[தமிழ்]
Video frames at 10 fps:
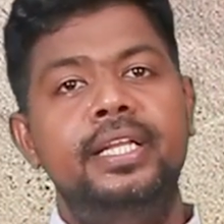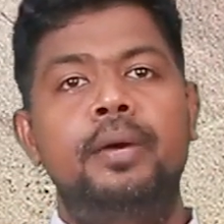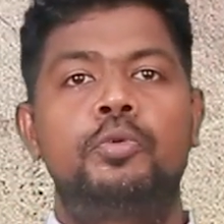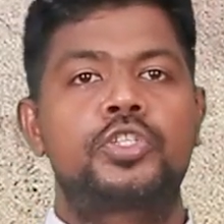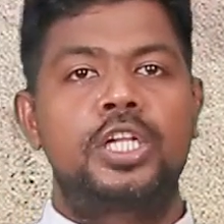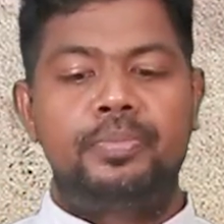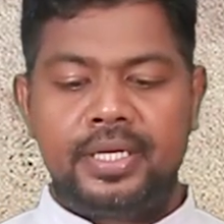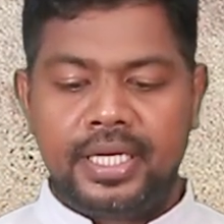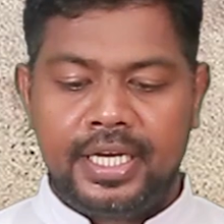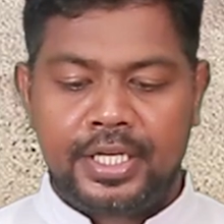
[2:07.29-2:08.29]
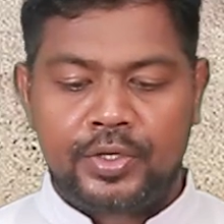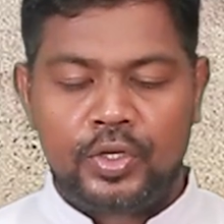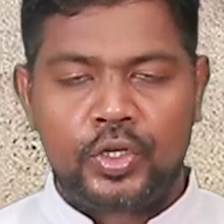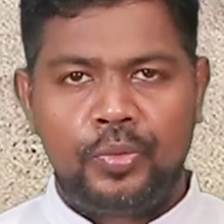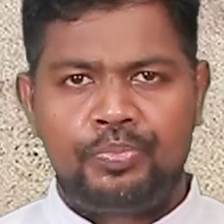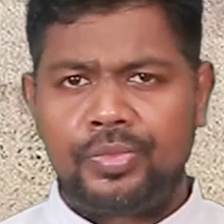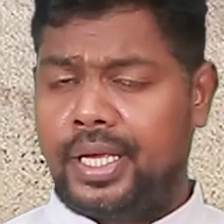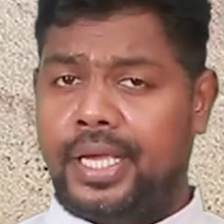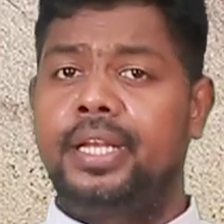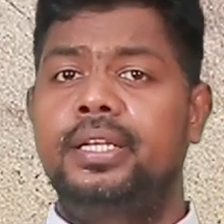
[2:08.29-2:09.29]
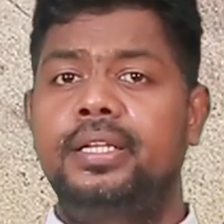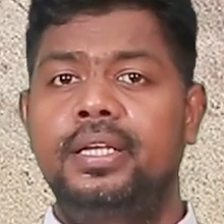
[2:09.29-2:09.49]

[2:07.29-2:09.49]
நாம் ஒரு சில பேர்கிட்ட கேட்டுக்கொள்கிறோம் ஏன்